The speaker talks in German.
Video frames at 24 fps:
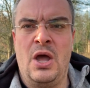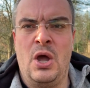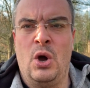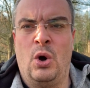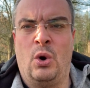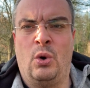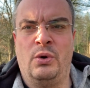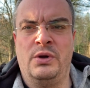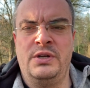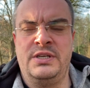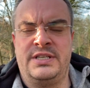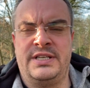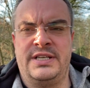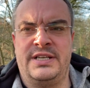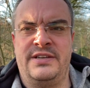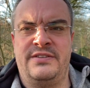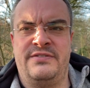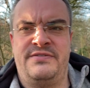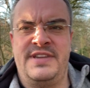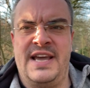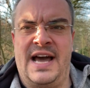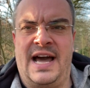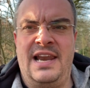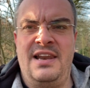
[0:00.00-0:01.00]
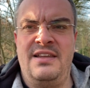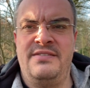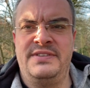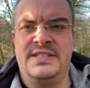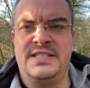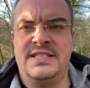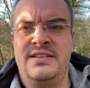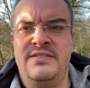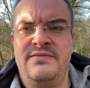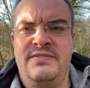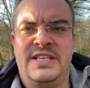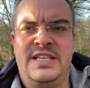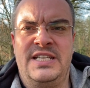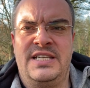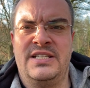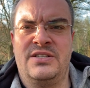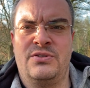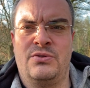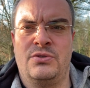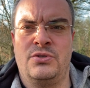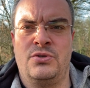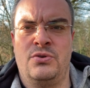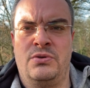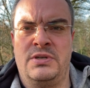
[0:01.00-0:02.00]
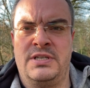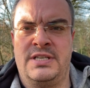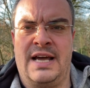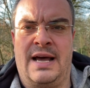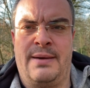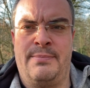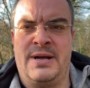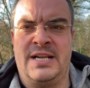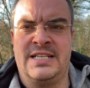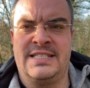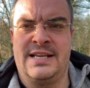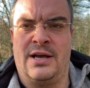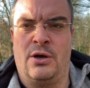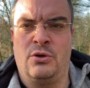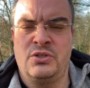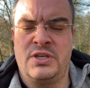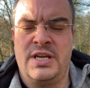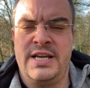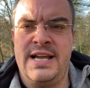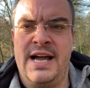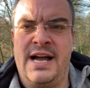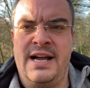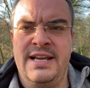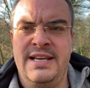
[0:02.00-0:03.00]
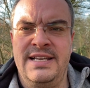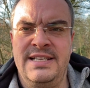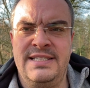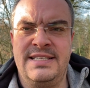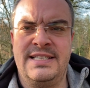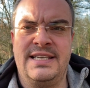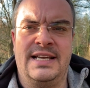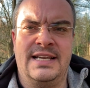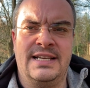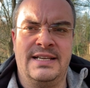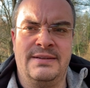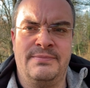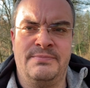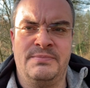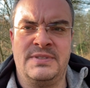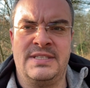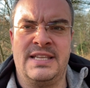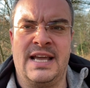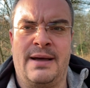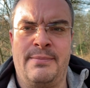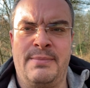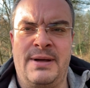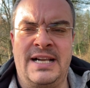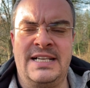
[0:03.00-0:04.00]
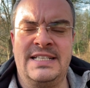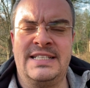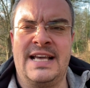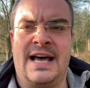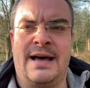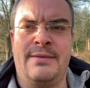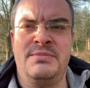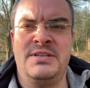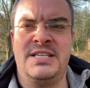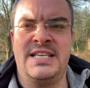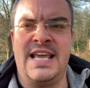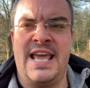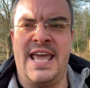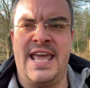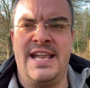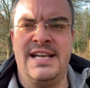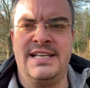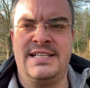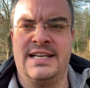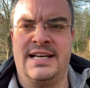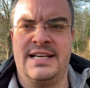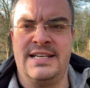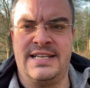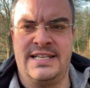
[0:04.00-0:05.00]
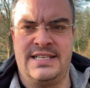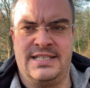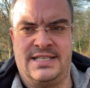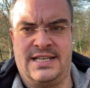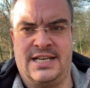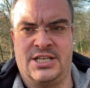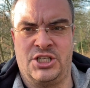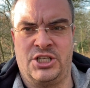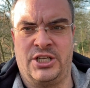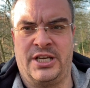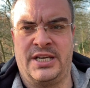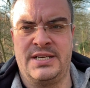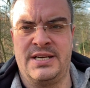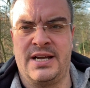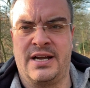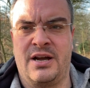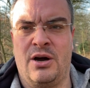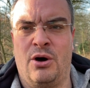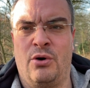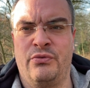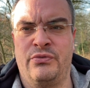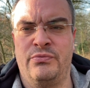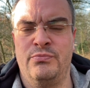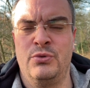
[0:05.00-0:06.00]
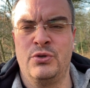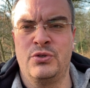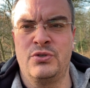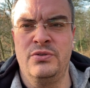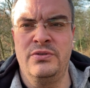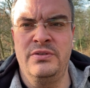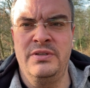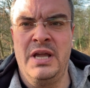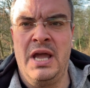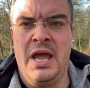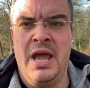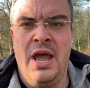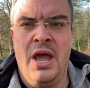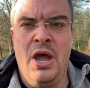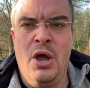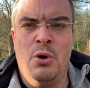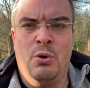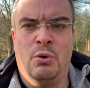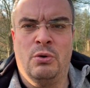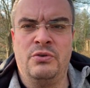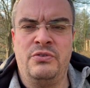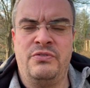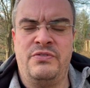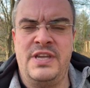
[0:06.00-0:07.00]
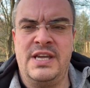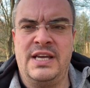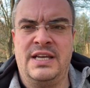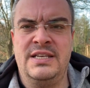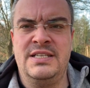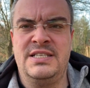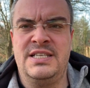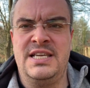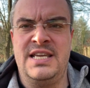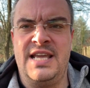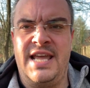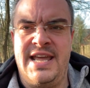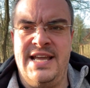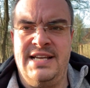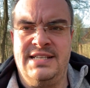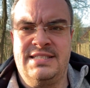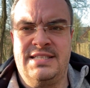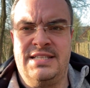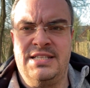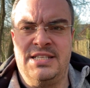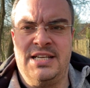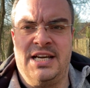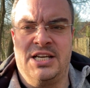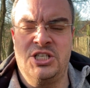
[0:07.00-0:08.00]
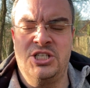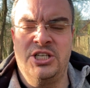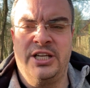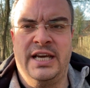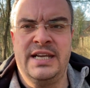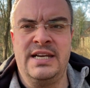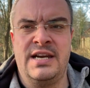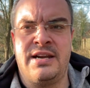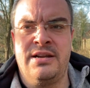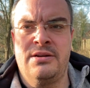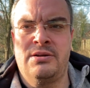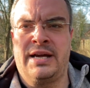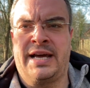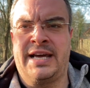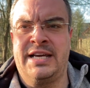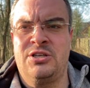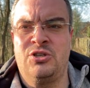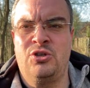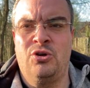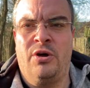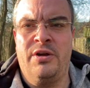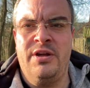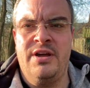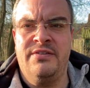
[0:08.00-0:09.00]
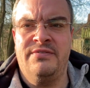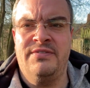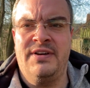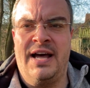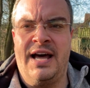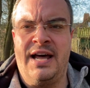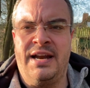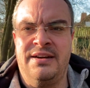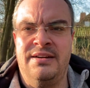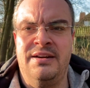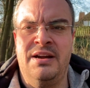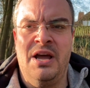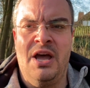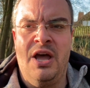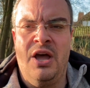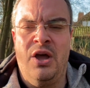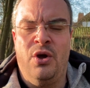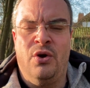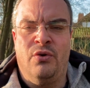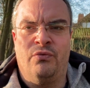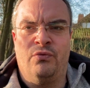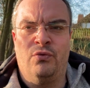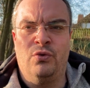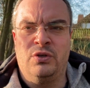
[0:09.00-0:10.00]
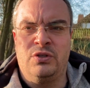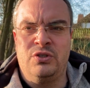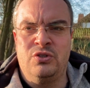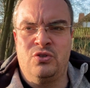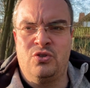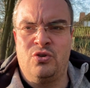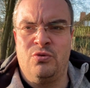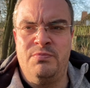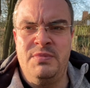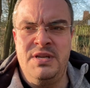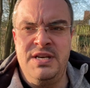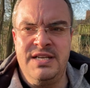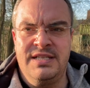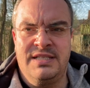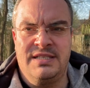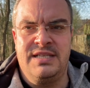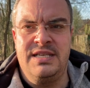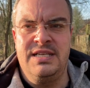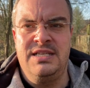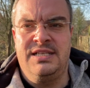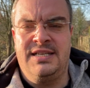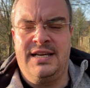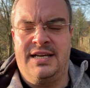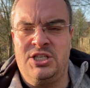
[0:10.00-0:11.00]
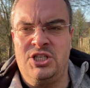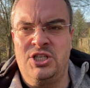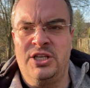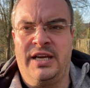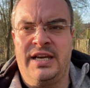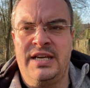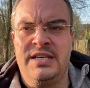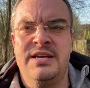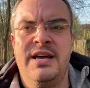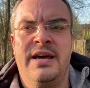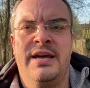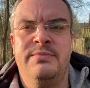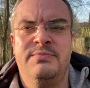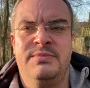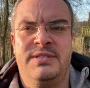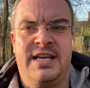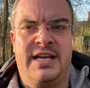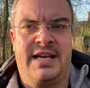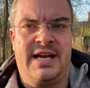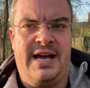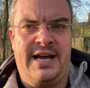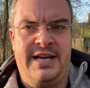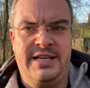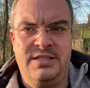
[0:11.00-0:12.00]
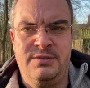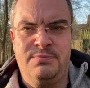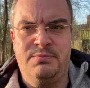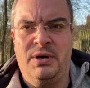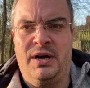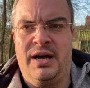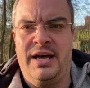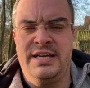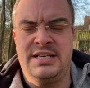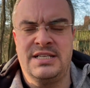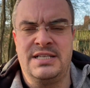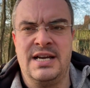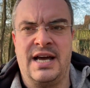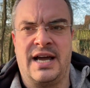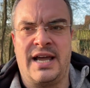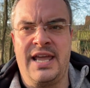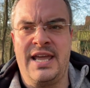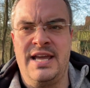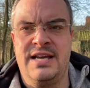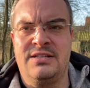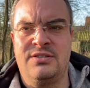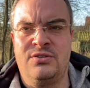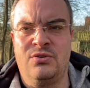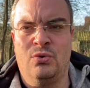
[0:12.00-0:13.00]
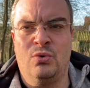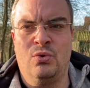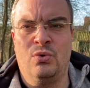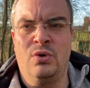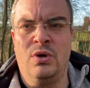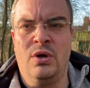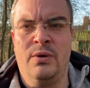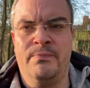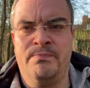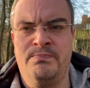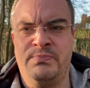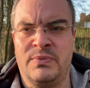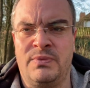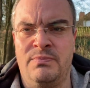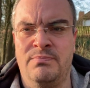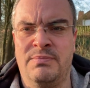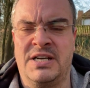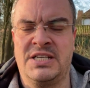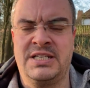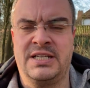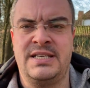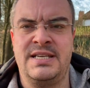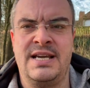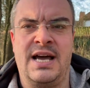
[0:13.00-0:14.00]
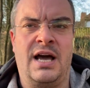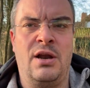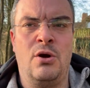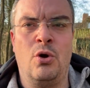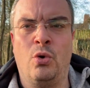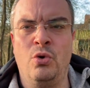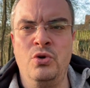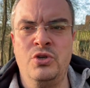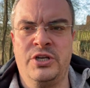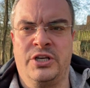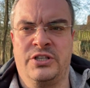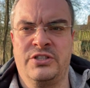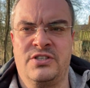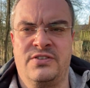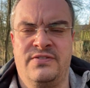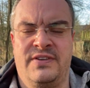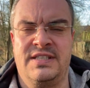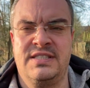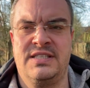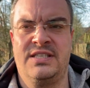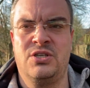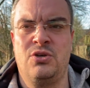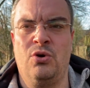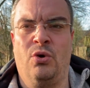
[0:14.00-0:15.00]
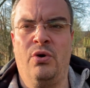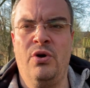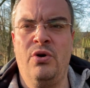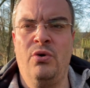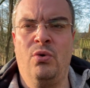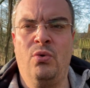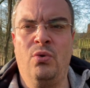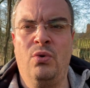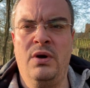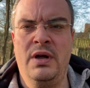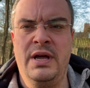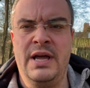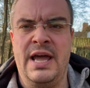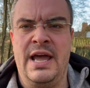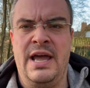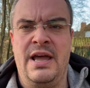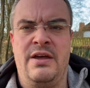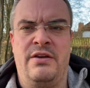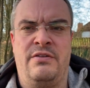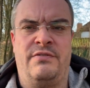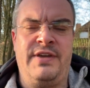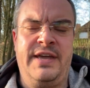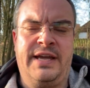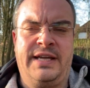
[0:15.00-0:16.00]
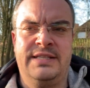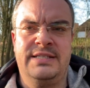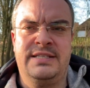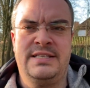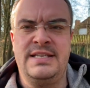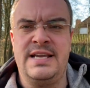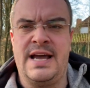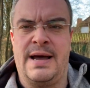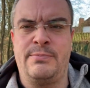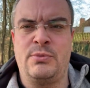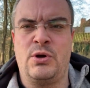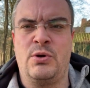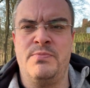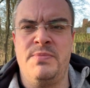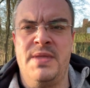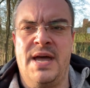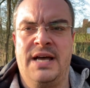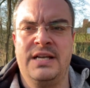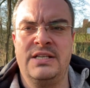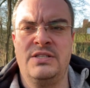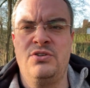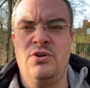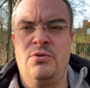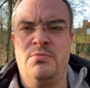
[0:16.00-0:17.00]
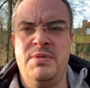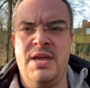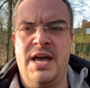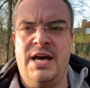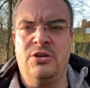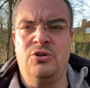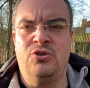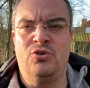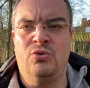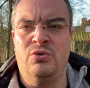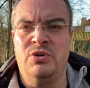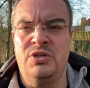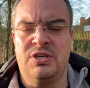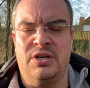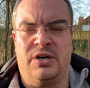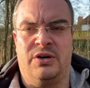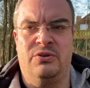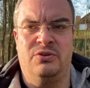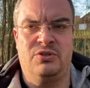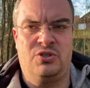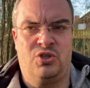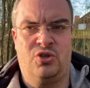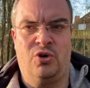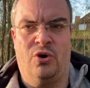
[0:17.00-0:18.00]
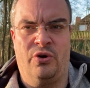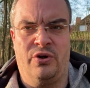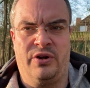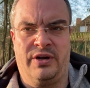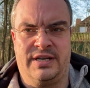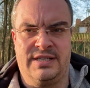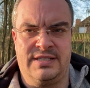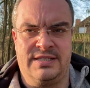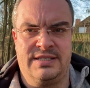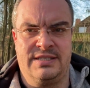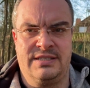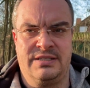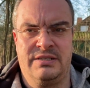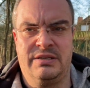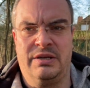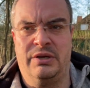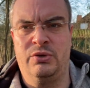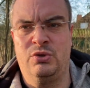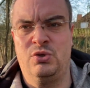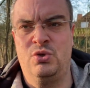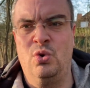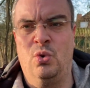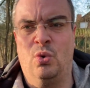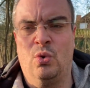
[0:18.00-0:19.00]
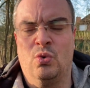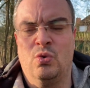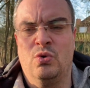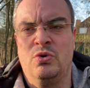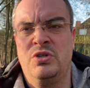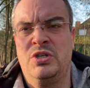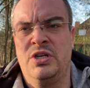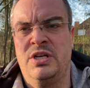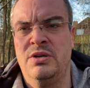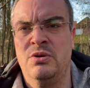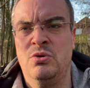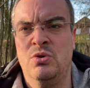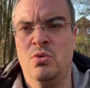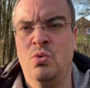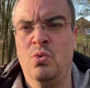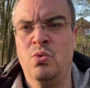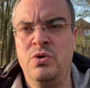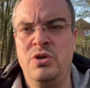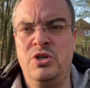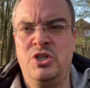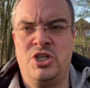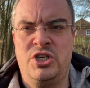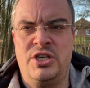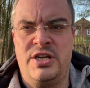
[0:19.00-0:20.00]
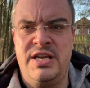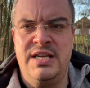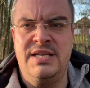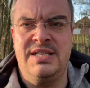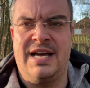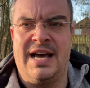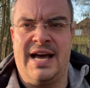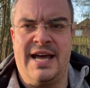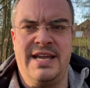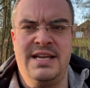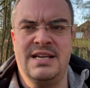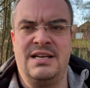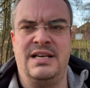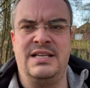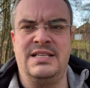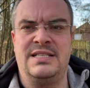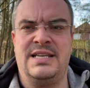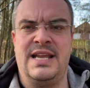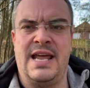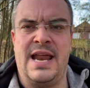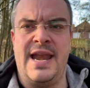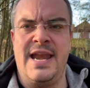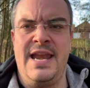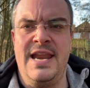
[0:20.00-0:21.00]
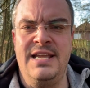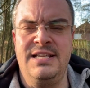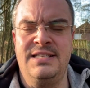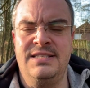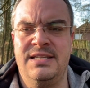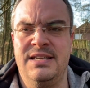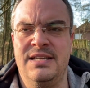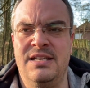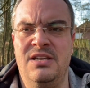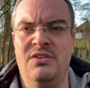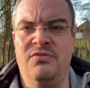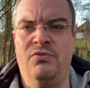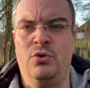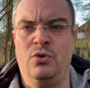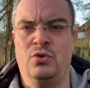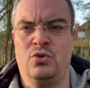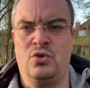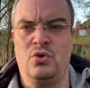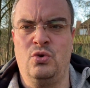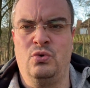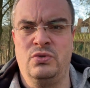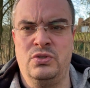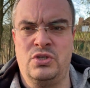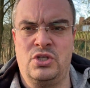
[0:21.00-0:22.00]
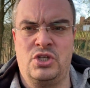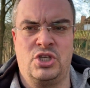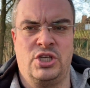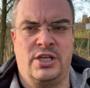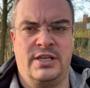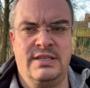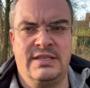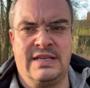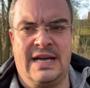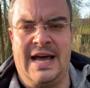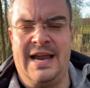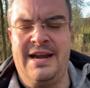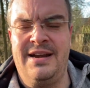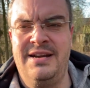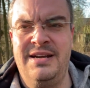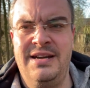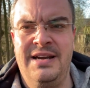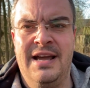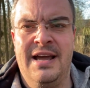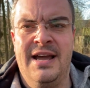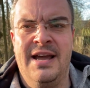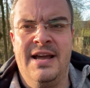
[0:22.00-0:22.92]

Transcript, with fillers: Und äh, wir alle wissen, wie die Diskussion damals ausgegangen ist. Damals haben die Eltern den Taschenrechner kaufen müssen und während die ersten Taschenrechner ja recht teuer waren, wurden zumindest die Taschenrechner im Sec 1 Bereich nachher so Material unter 20 Euro, während sie am Gymnasium ja durchaus teurer sind. So, und nun steht eigentlich der nächste Evolutionsschritt an.